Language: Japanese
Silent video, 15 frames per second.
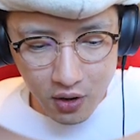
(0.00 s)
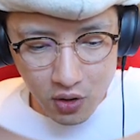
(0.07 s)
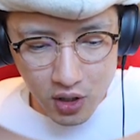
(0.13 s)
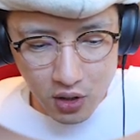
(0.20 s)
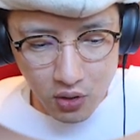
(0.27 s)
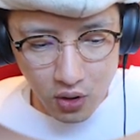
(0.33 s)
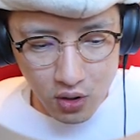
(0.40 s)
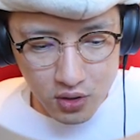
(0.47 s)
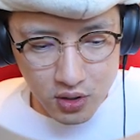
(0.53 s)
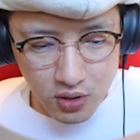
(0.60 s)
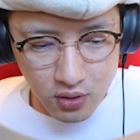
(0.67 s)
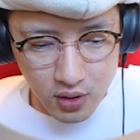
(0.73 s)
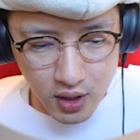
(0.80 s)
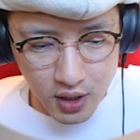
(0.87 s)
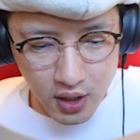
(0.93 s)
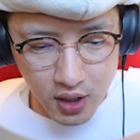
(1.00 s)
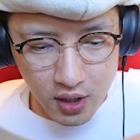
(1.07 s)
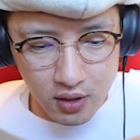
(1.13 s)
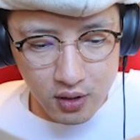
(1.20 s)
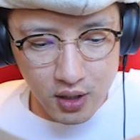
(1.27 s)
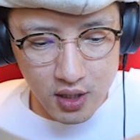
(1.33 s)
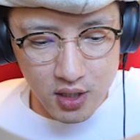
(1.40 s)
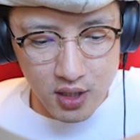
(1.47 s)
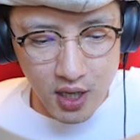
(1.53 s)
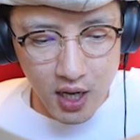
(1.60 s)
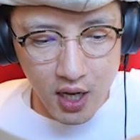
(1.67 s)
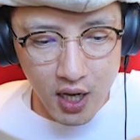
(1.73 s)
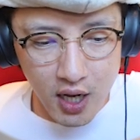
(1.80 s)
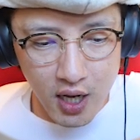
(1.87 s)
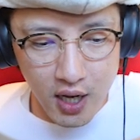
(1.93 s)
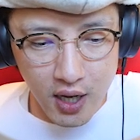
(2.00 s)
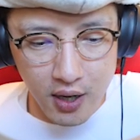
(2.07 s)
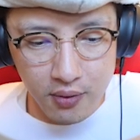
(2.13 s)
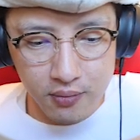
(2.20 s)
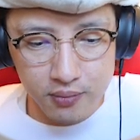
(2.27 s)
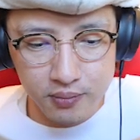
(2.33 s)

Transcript: これでゴールすることができるんですね。